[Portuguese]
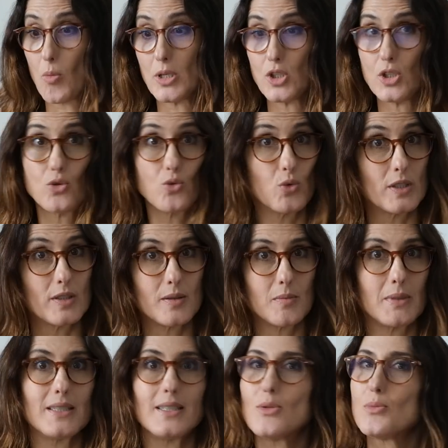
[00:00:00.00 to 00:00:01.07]
Uma de duas.
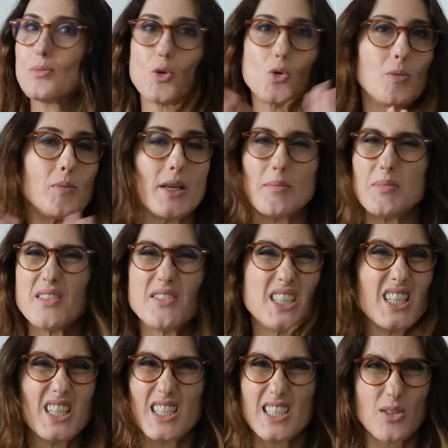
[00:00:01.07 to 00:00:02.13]
Mas eu comi a minha vida
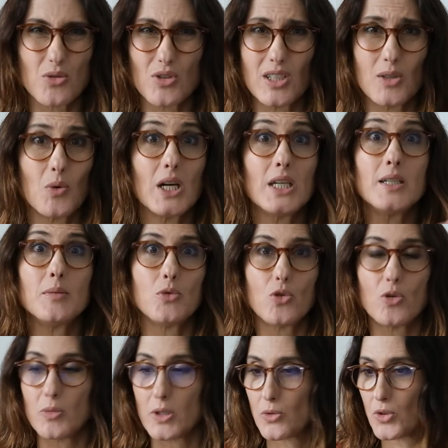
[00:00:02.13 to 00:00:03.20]
inteira no chão. Amo
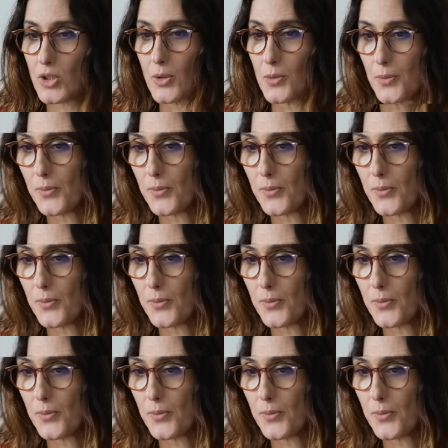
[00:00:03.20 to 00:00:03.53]
comer no chão.